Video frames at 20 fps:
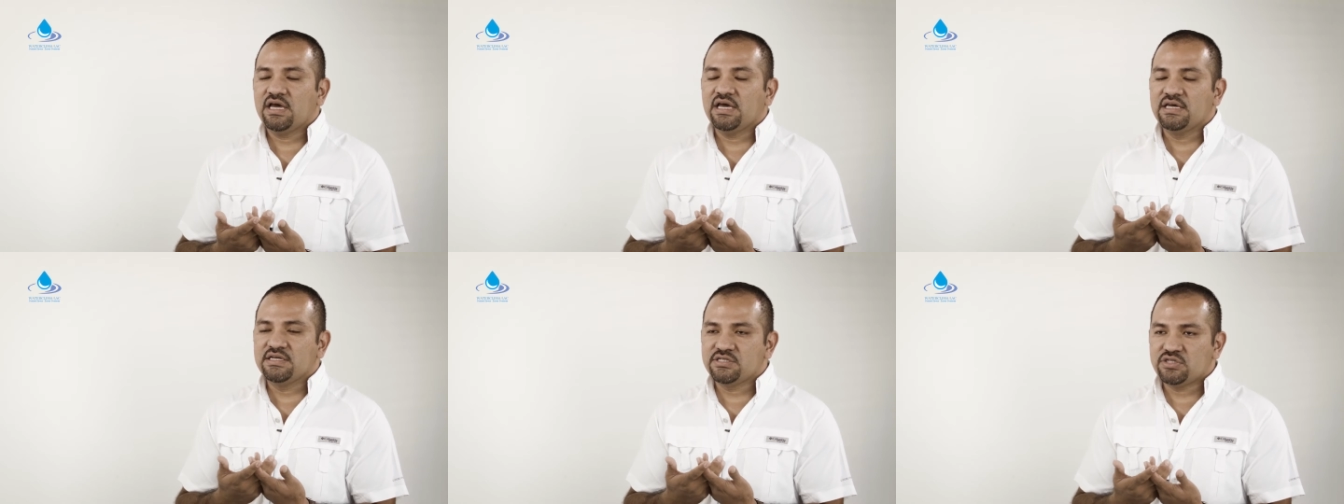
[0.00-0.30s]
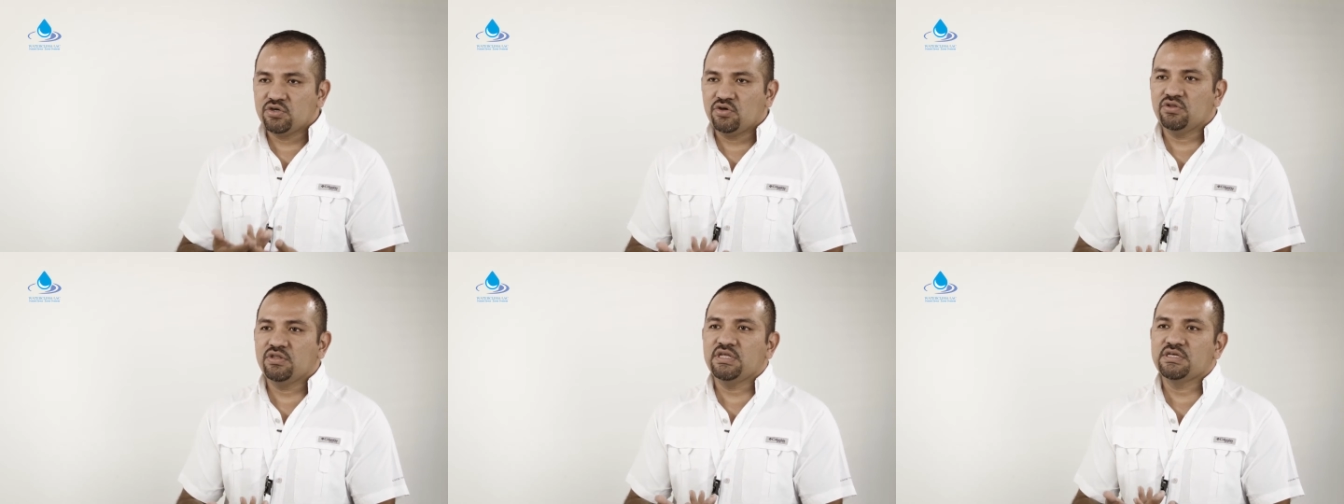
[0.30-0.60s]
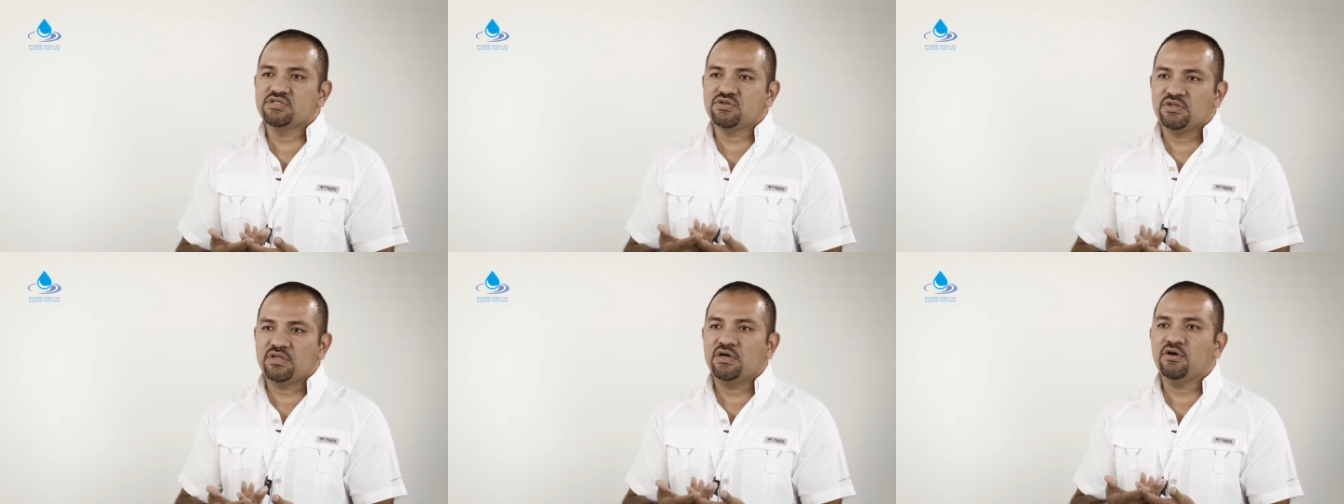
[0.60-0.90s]
gestión de
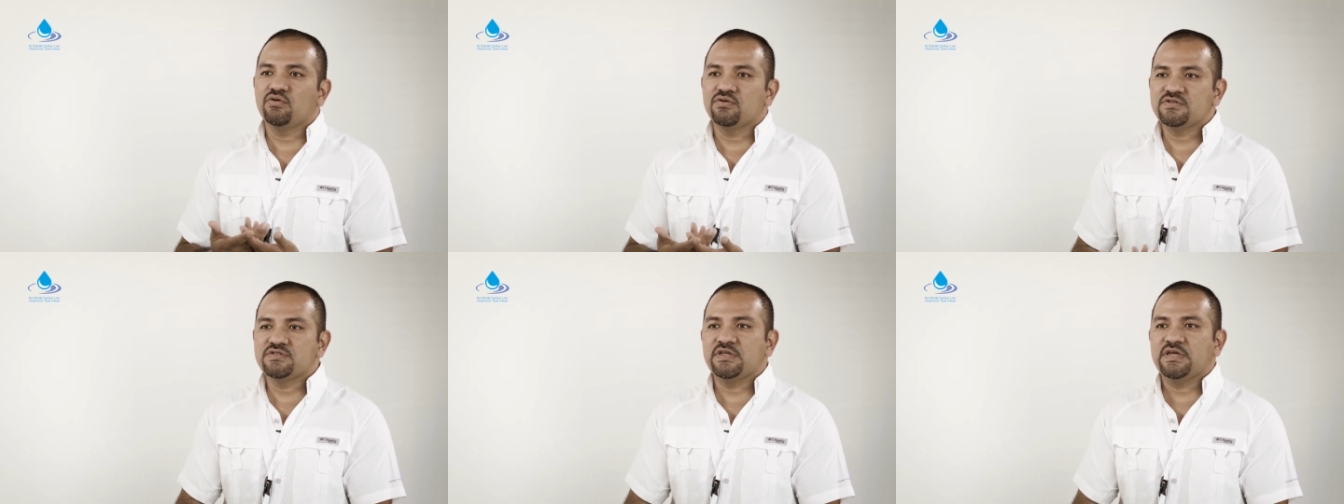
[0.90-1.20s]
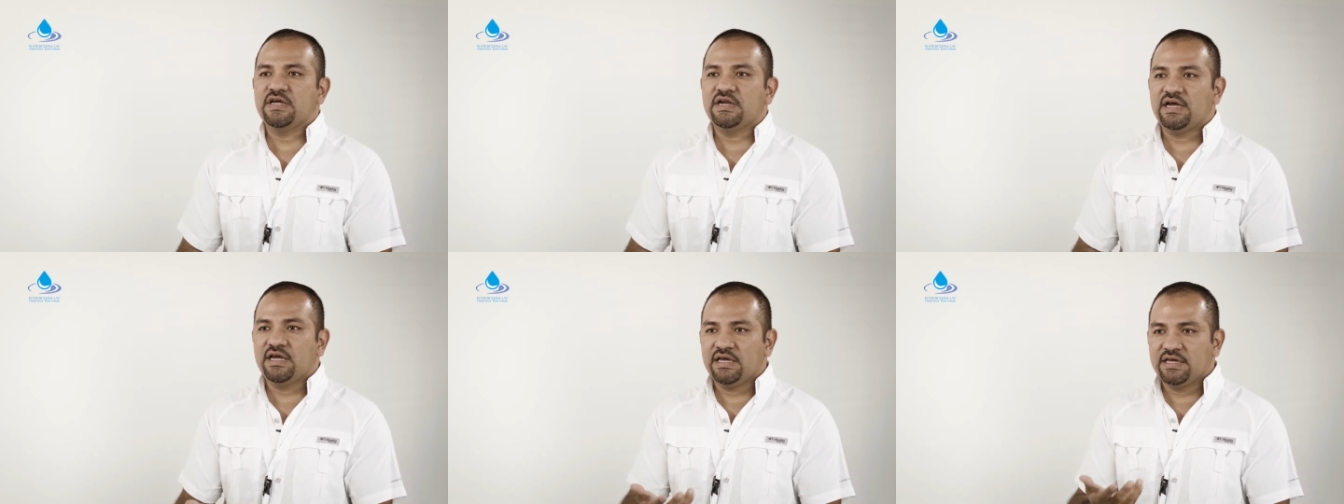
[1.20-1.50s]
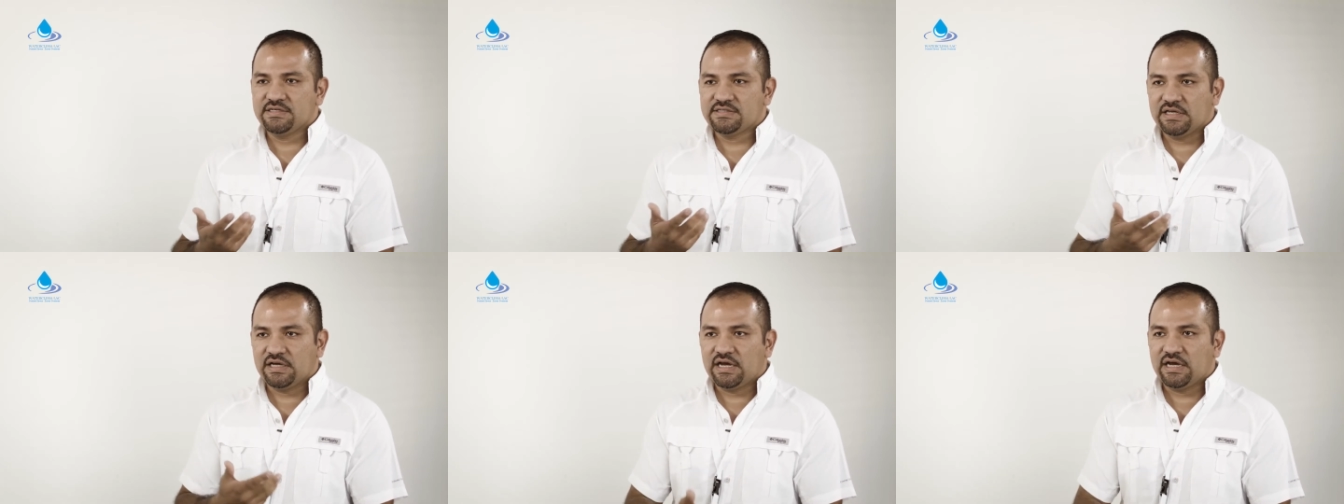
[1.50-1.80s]
zonas costeras, en
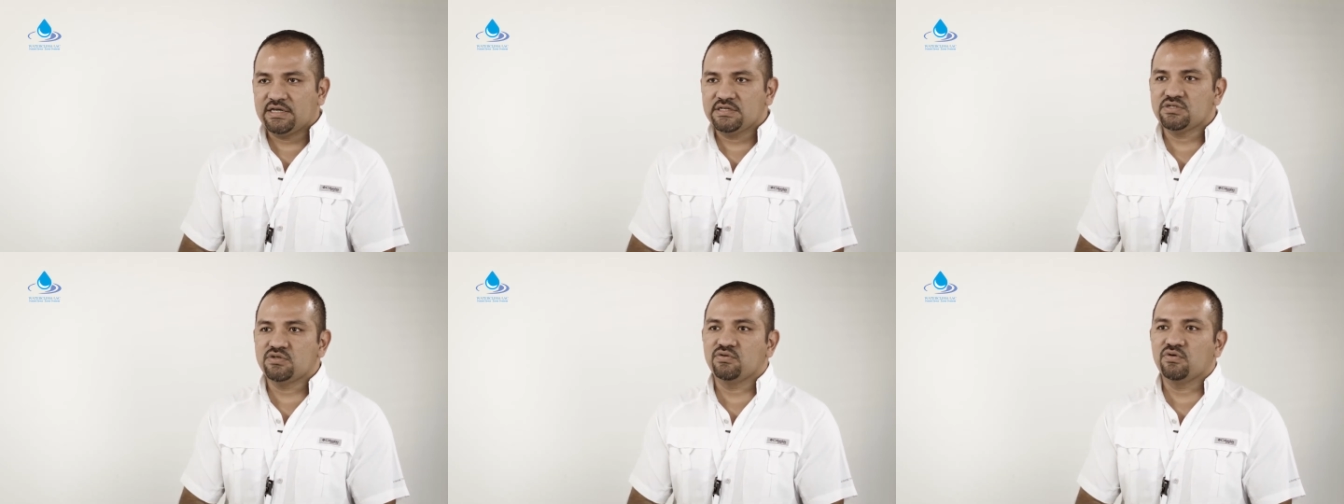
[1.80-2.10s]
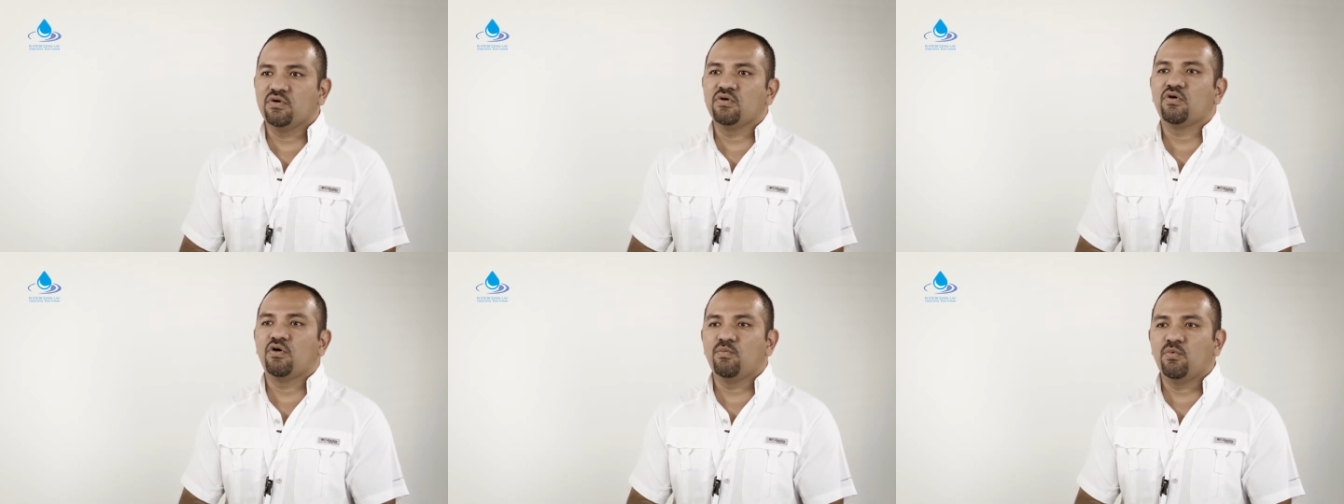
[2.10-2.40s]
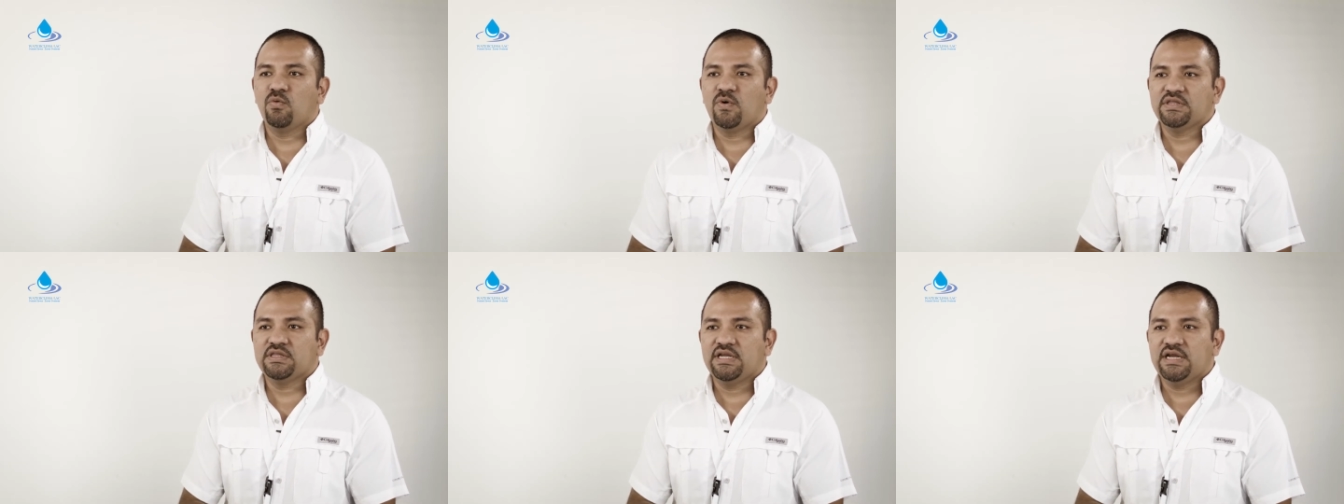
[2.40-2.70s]
este caso
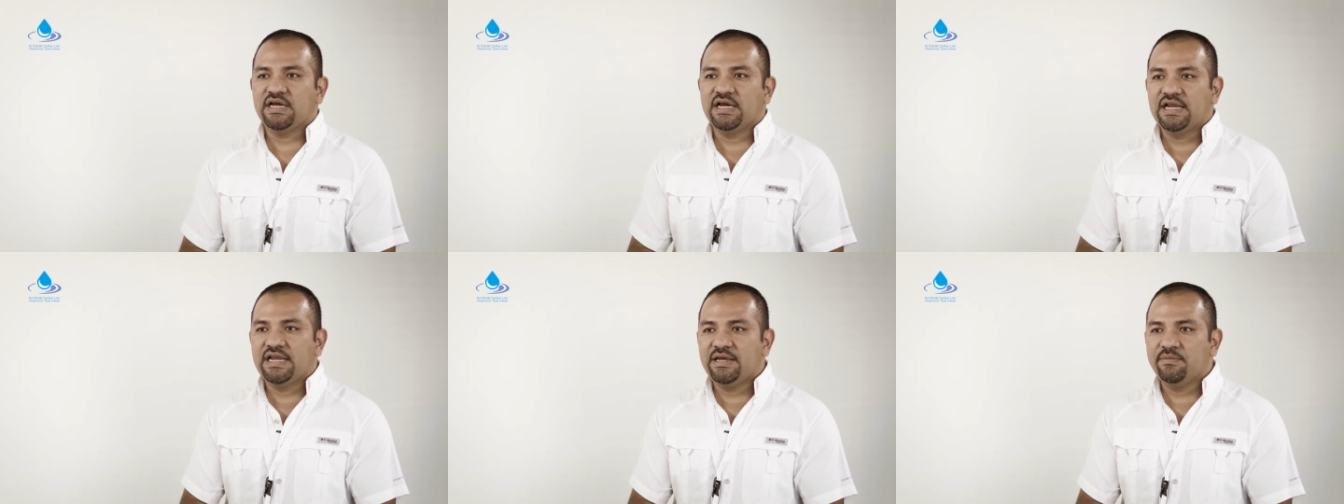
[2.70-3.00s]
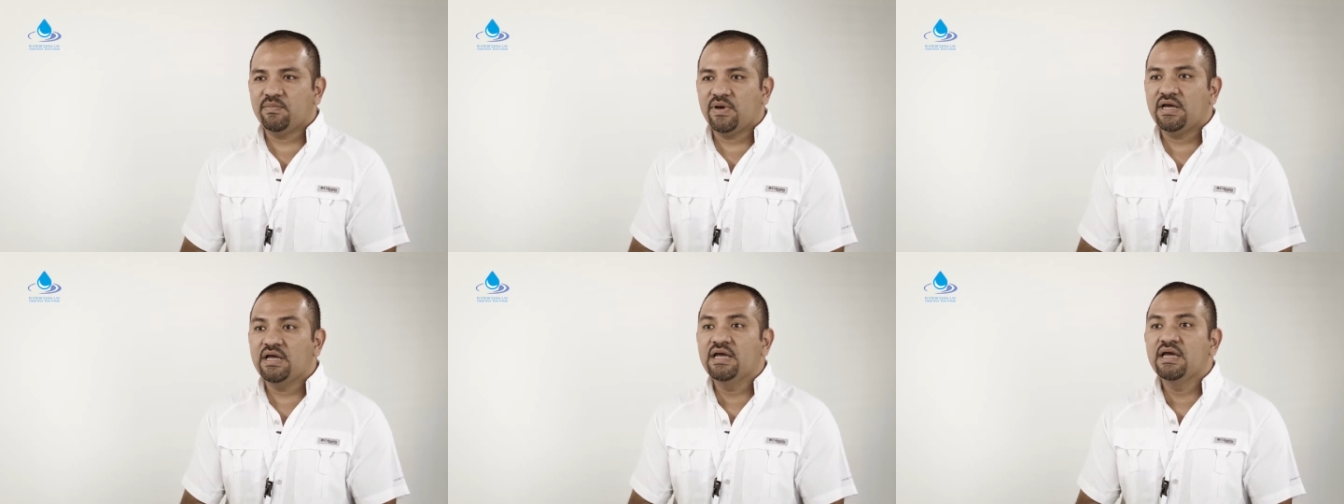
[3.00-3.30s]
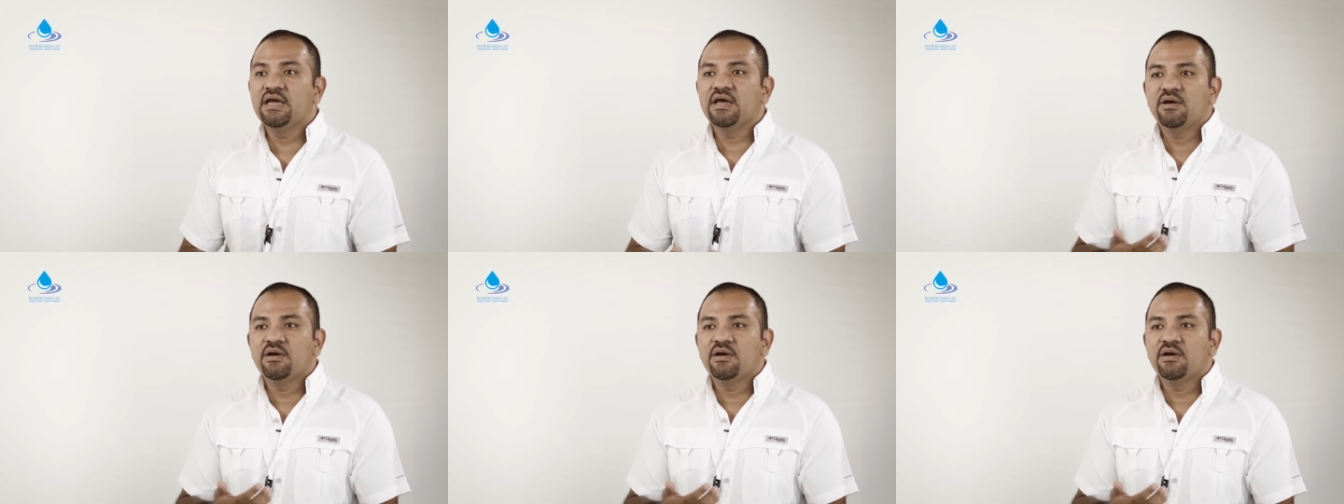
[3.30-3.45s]
como Water Clima,